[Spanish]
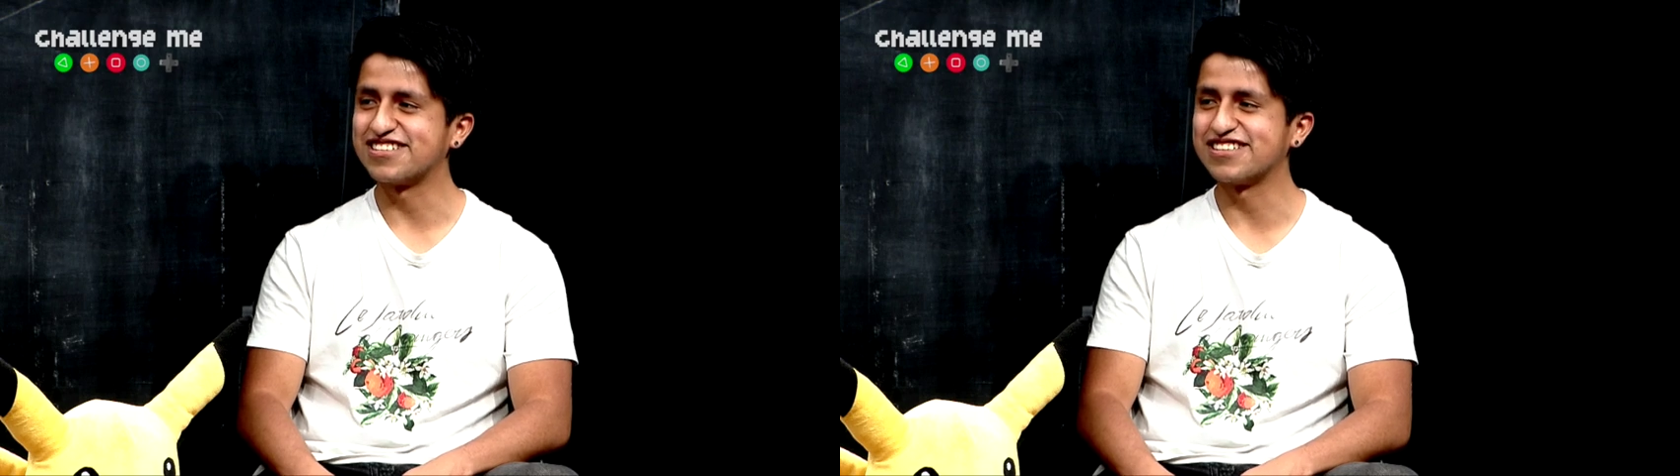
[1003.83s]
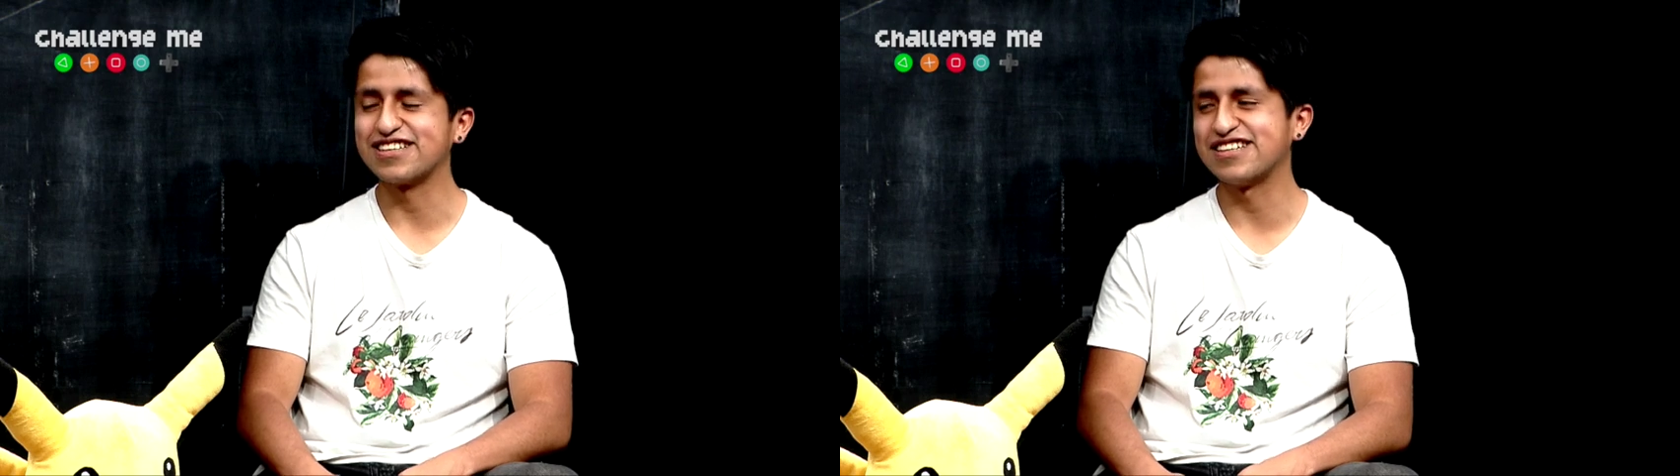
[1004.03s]

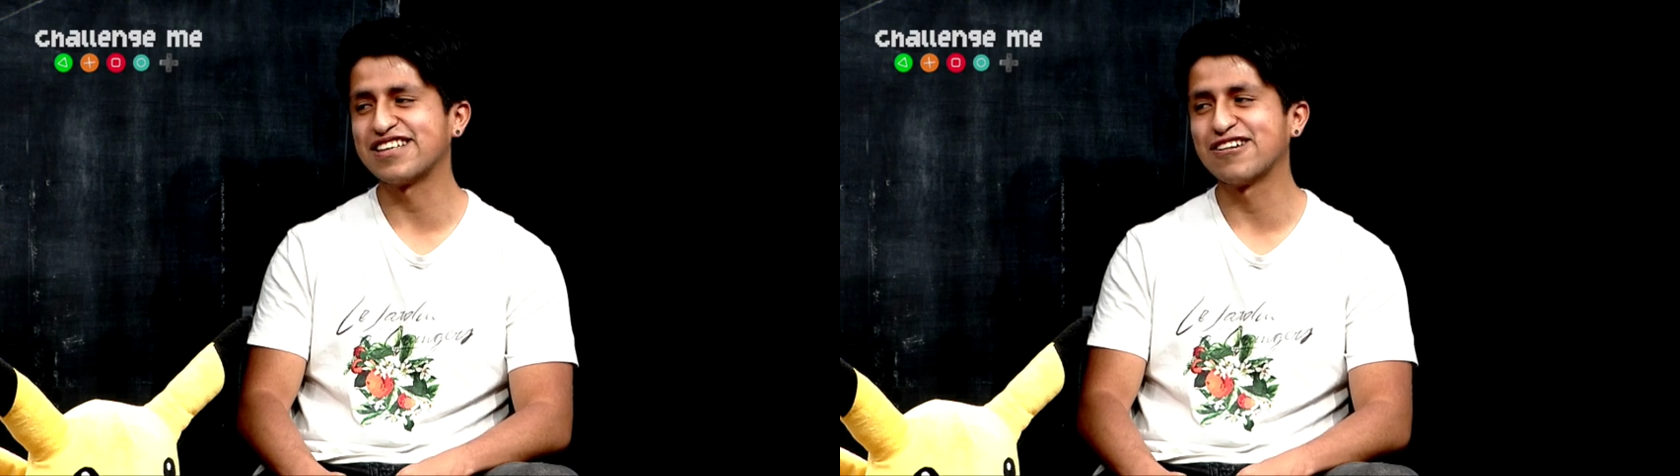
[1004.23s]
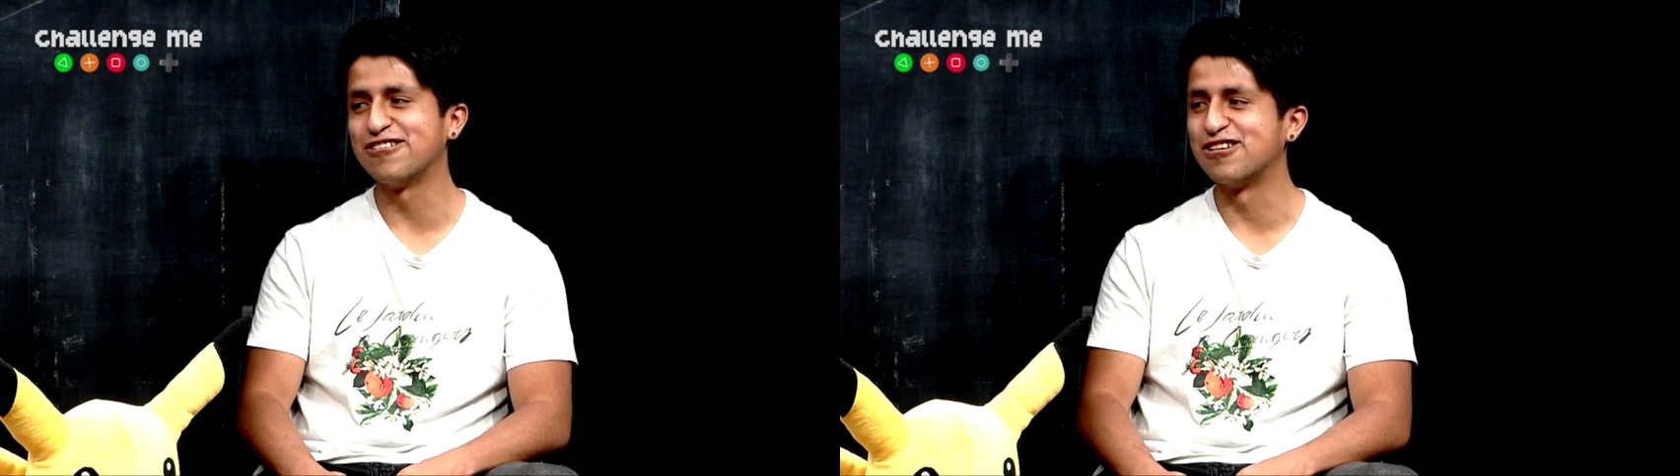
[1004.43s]
Es,
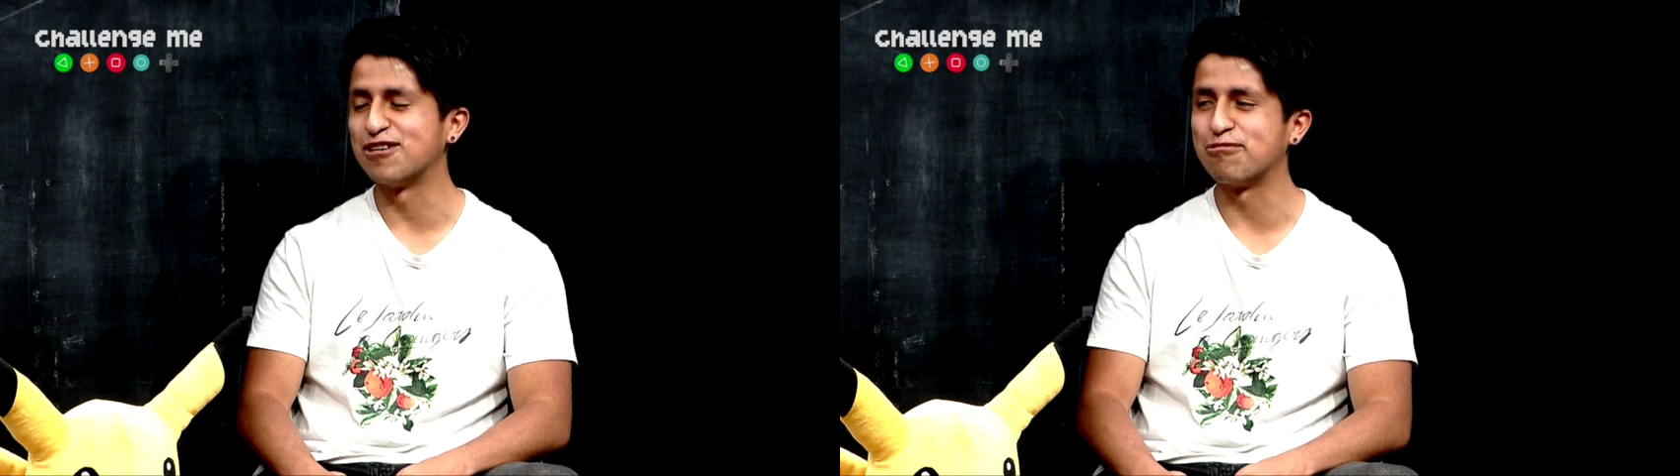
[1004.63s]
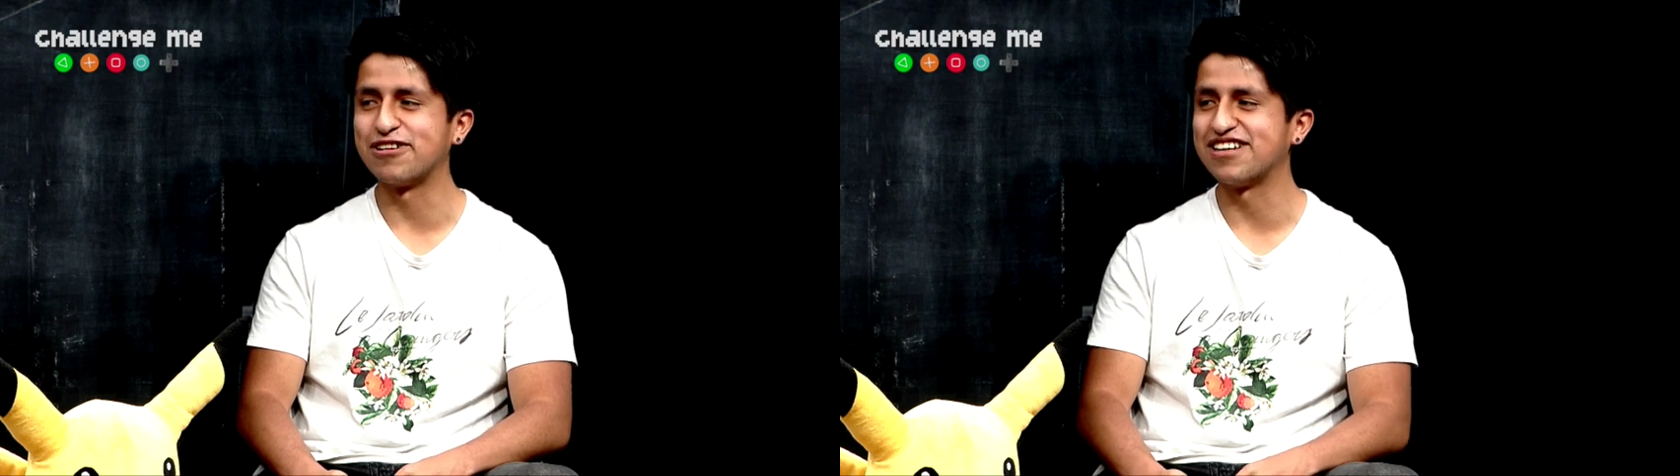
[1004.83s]
algo en lo
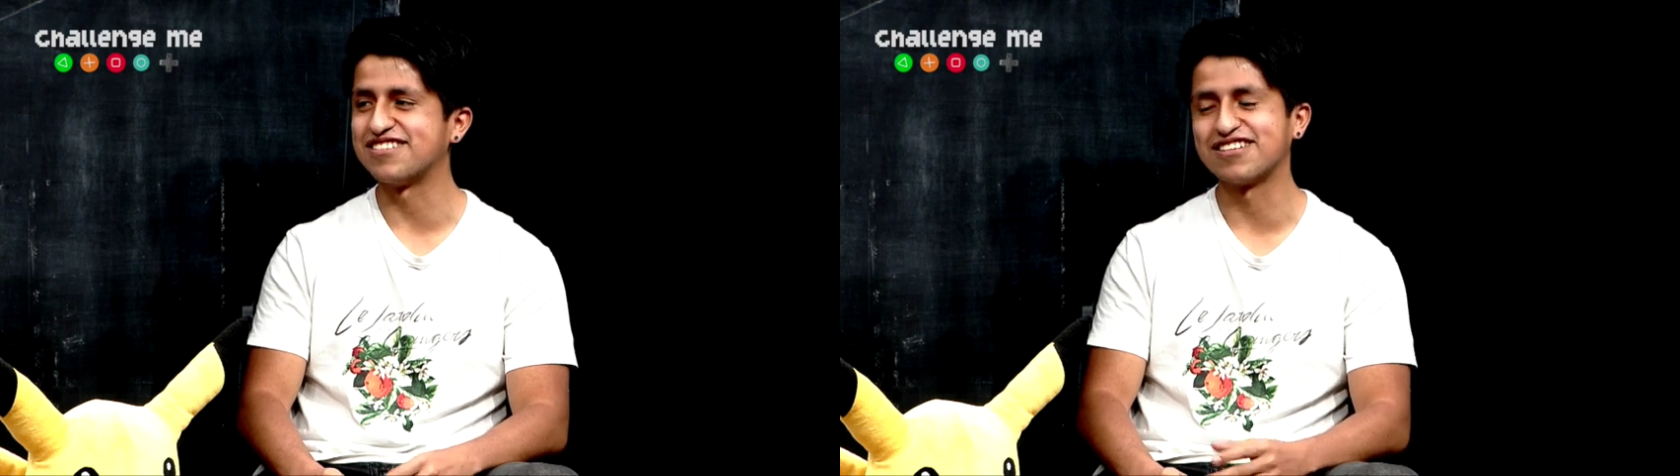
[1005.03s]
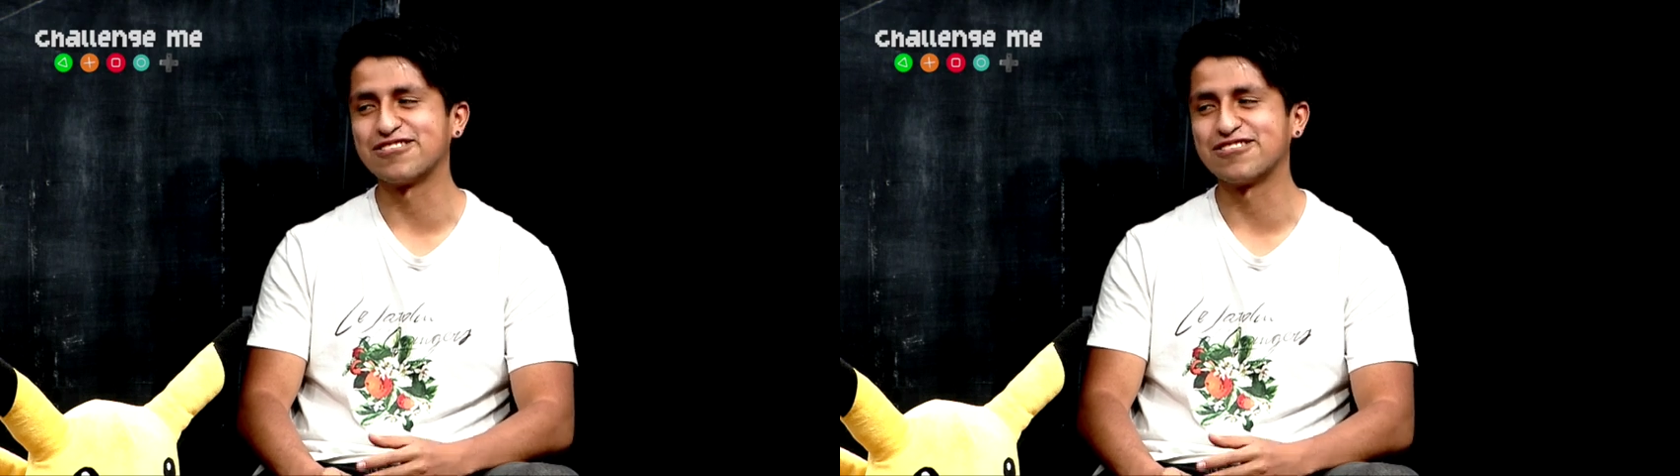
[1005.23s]
que podría estar